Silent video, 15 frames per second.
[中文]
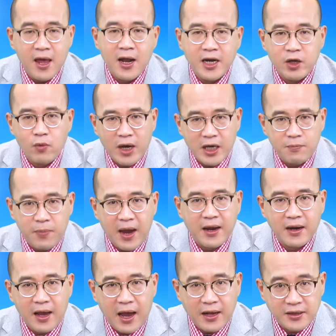另外一
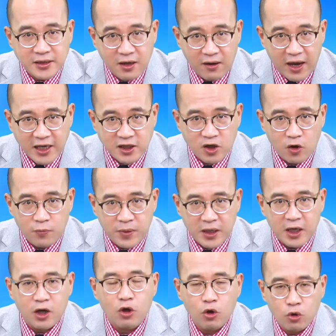半按照
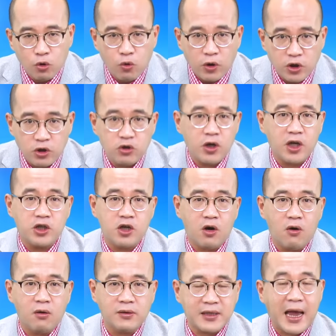SOP 滚雪
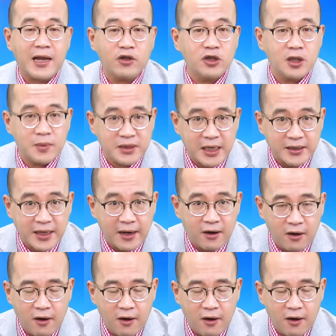球，答案就是这么简单了